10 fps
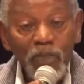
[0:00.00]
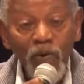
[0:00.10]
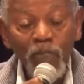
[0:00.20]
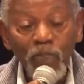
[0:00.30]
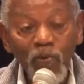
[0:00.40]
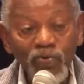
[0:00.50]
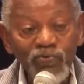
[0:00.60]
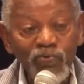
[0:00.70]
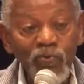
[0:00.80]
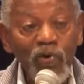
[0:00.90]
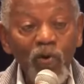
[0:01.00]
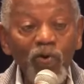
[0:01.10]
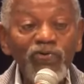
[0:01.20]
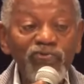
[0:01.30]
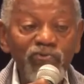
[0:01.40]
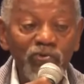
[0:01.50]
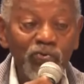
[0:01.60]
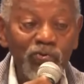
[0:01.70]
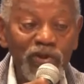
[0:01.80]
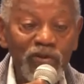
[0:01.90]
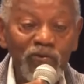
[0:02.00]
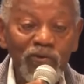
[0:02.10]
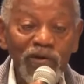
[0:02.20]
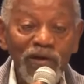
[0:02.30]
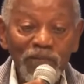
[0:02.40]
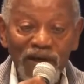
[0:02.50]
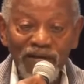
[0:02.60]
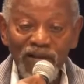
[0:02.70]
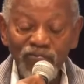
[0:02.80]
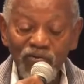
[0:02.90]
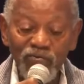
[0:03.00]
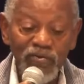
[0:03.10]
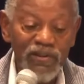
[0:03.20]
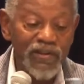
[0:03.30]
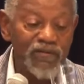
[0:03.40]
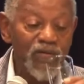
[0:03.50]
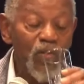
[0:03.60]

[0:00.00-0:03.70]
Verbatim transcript: proposto ou instituído pelas Nações Unidas.